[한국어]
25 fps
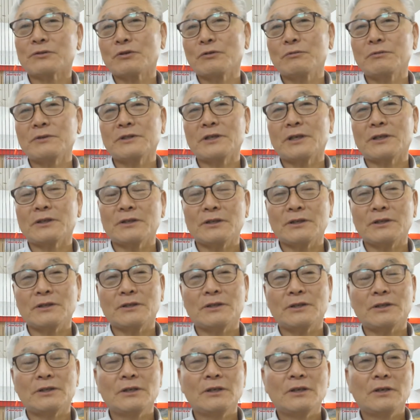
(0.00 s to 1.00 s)

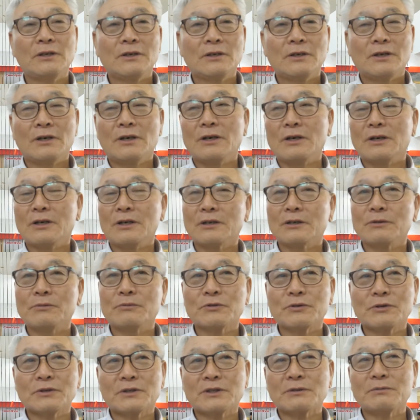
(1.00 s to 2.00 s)
소비자들이 어,
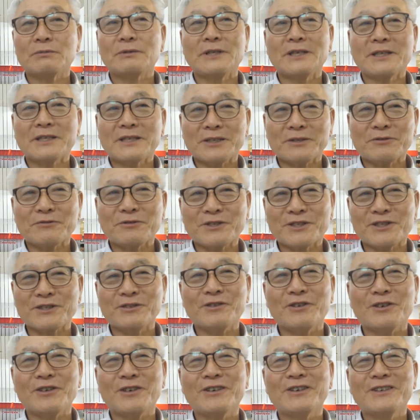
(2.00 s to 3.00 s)
근무조침을
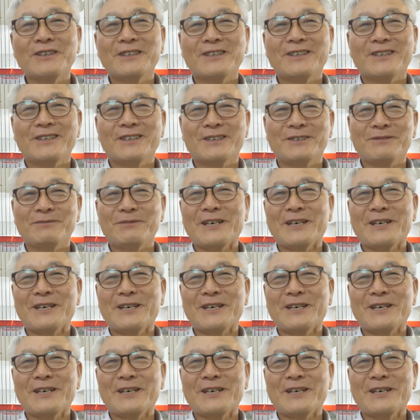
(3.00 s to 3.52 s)
아껴주시고 어,